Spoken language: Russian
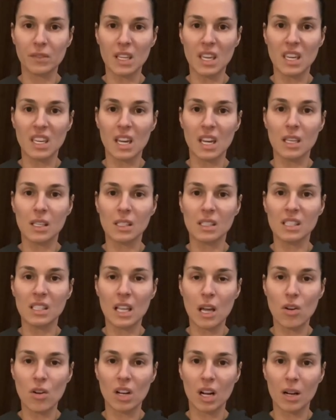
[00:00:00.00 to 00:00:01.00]
И я не
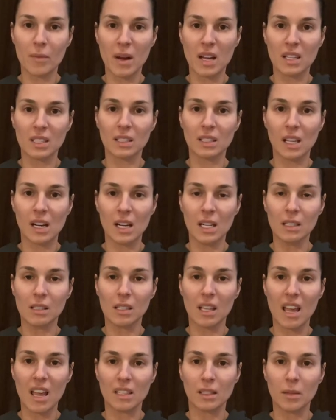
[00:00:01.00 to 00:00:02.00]
знаю, как моя
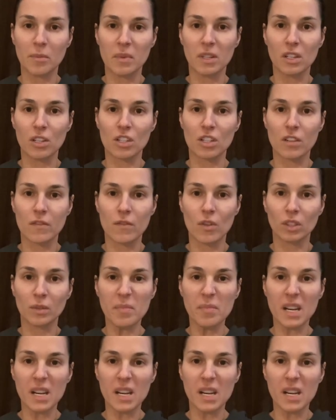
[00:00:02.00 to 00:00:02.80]
столица это переживет.